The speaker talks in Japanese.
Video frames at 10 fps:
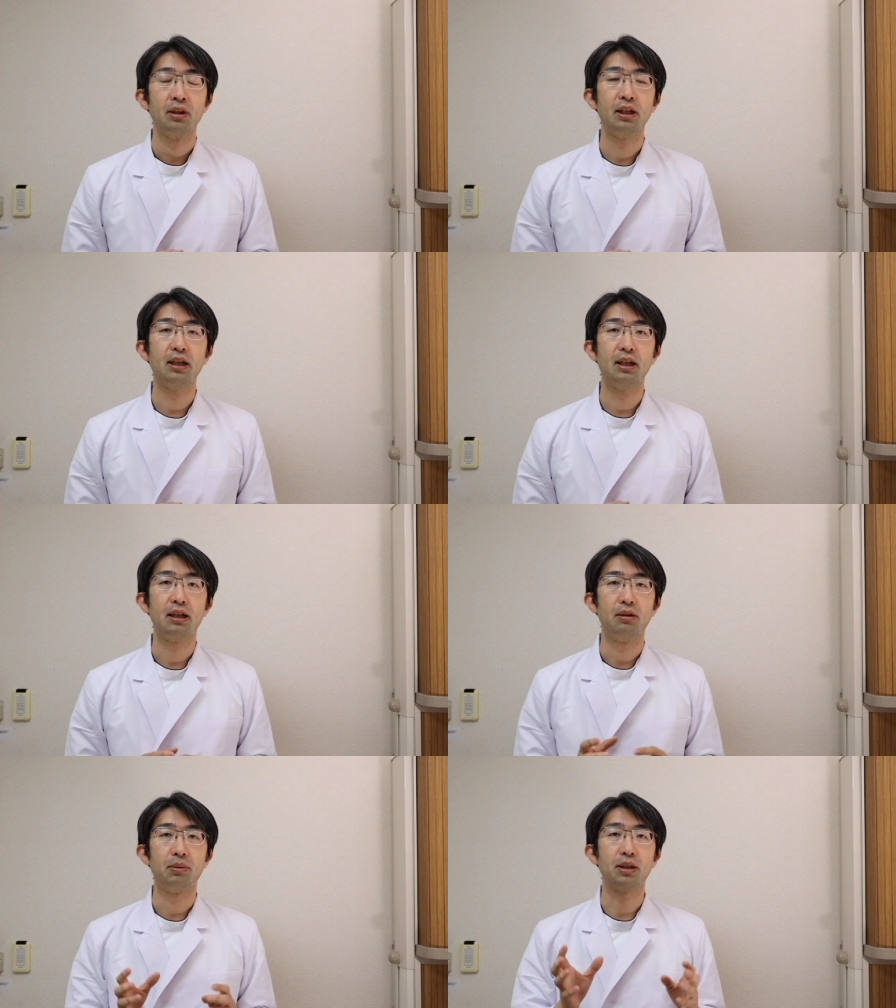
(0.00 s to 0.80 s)
だから、
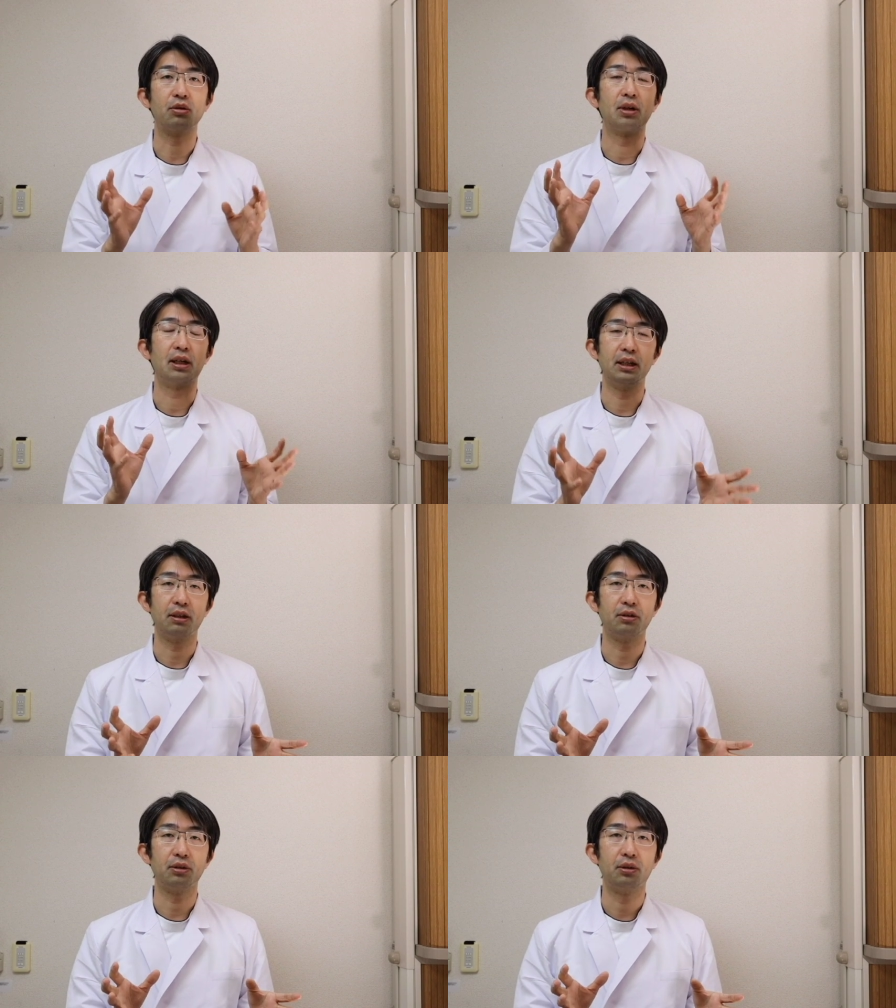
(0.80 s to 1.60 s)
まあ、結構分かり
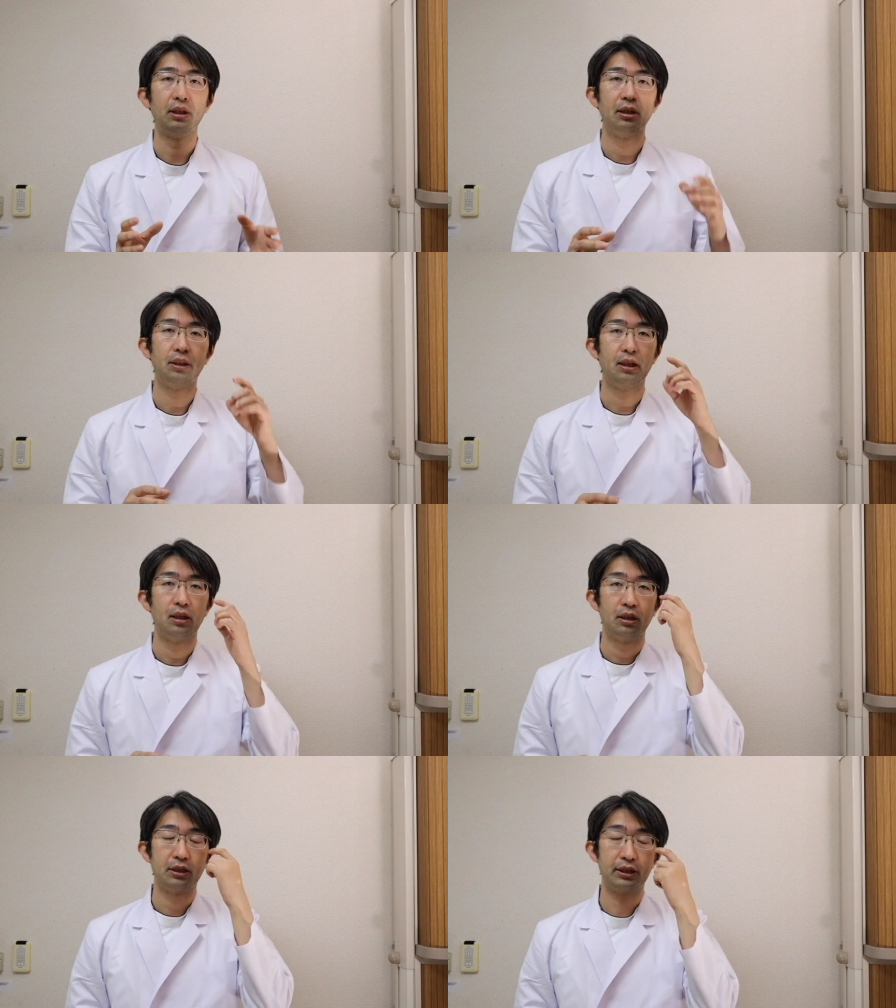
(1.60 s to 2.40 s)
やすいと。
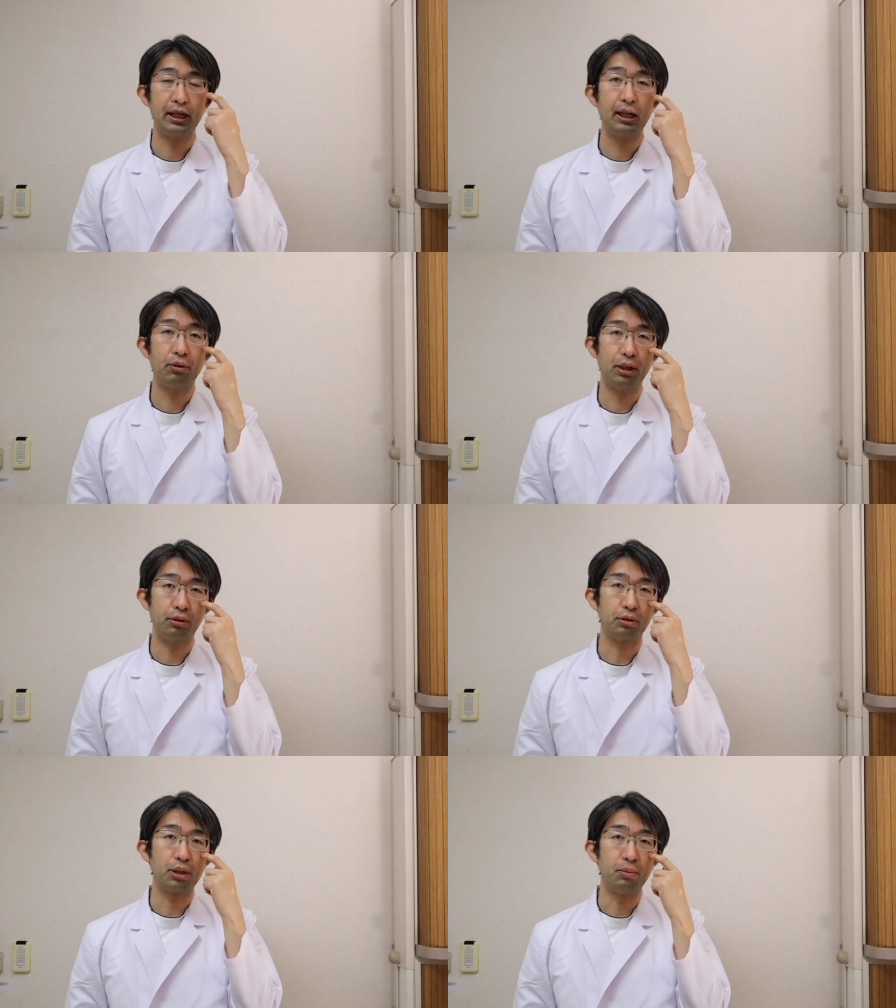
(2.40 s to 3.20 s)
で、下が折
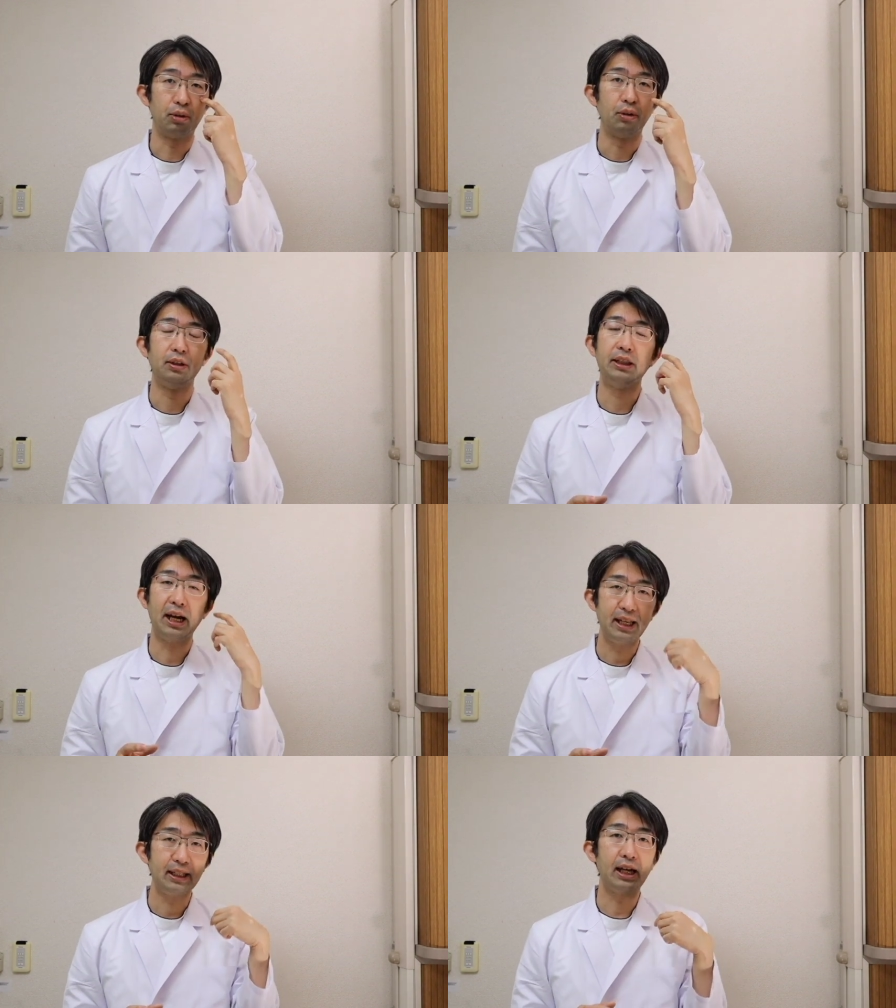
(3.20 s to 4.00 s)
れる時も
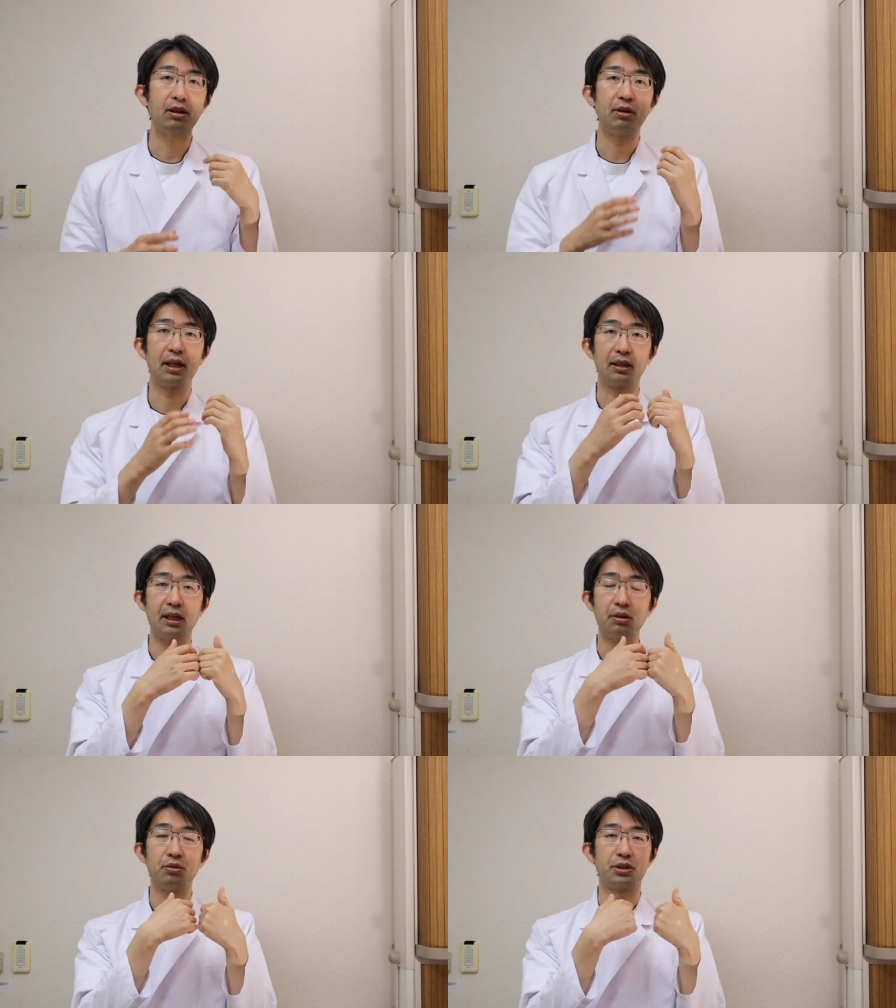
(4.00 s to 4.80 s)
大体は
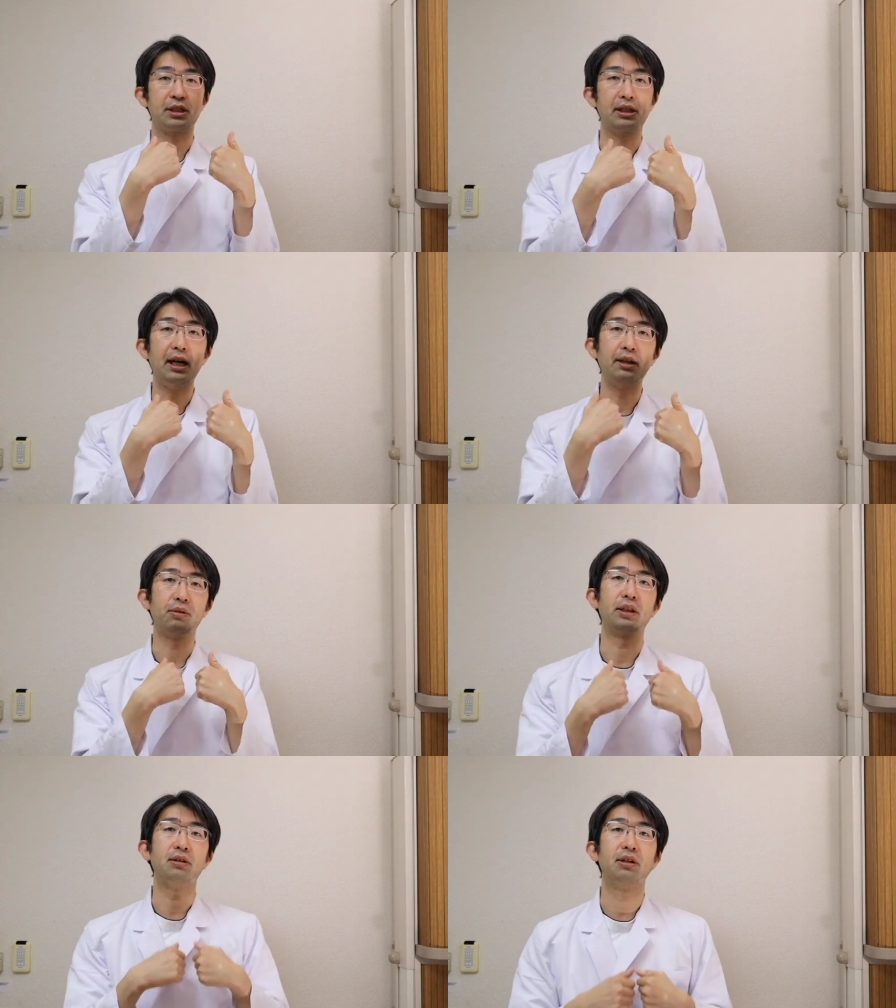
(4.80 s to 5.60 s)
結構しっかり
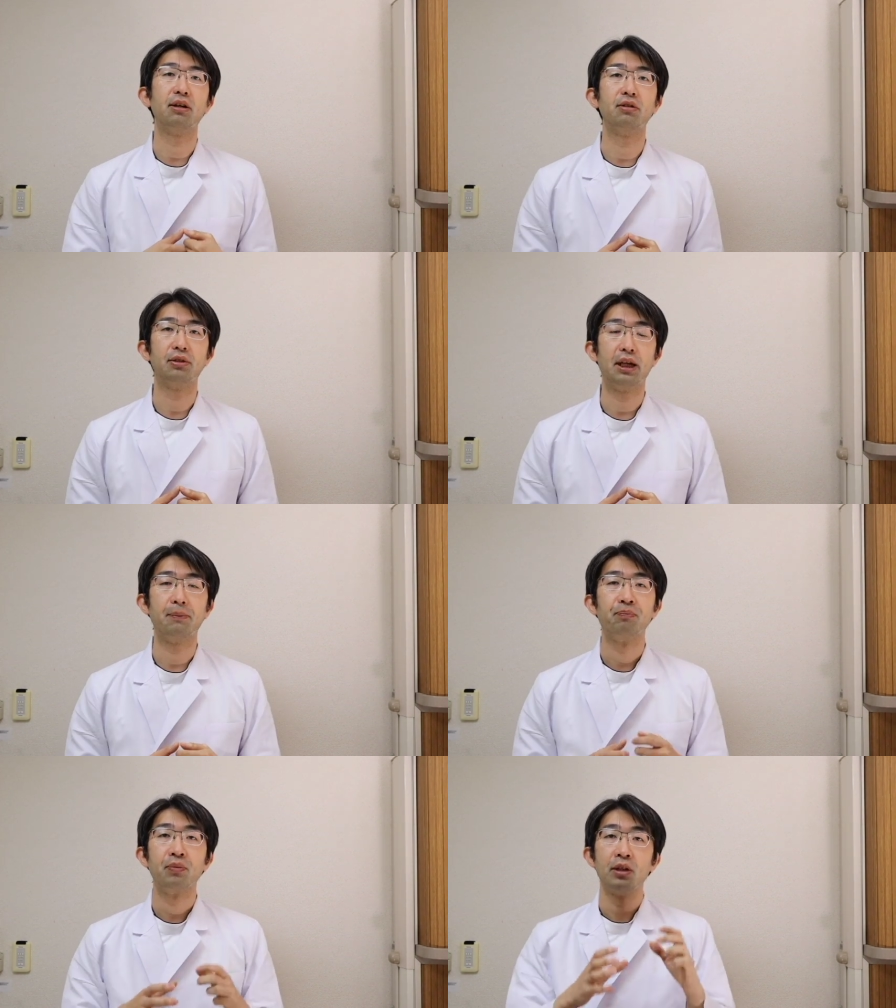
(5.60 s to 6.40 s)
折れてくれるの
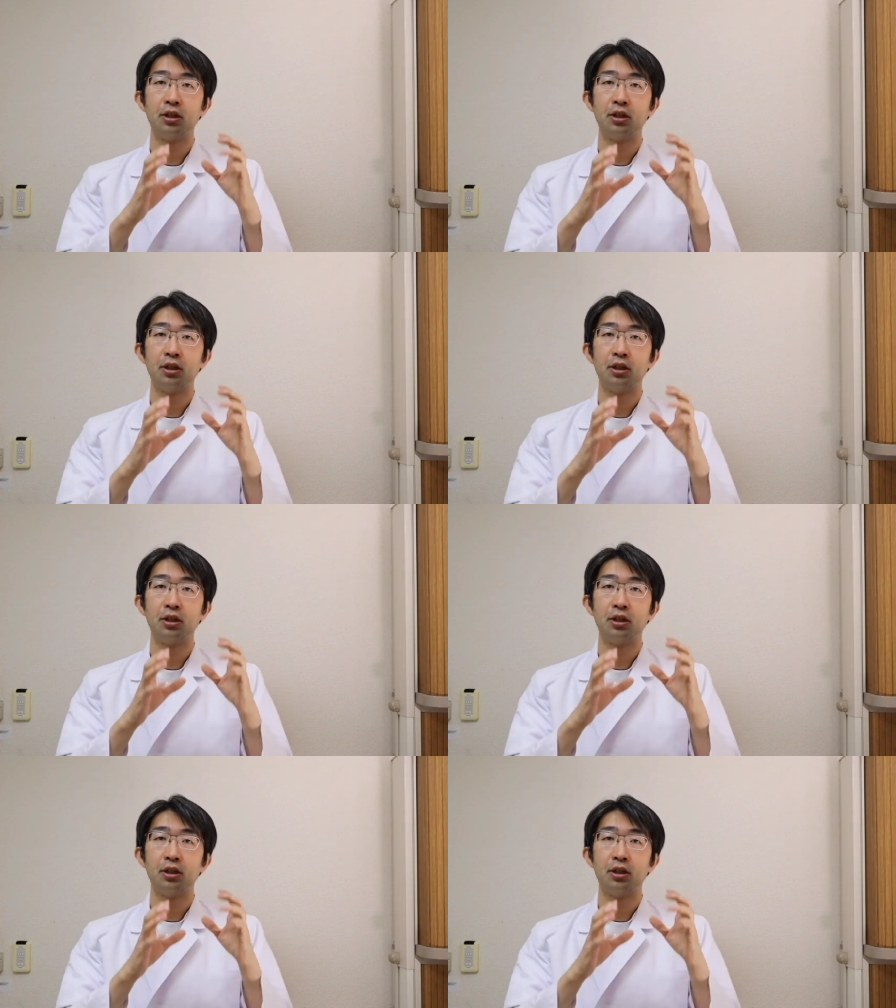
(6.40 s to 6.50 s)
で、